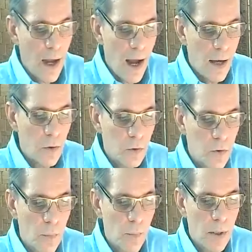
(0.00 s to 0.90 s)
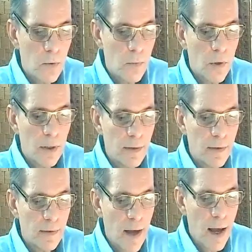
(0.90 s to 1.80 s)
al doctor Pedro
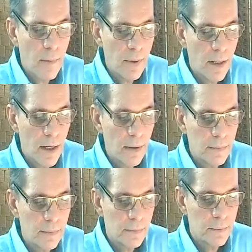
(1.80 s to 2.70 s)
Fuentes Ávila,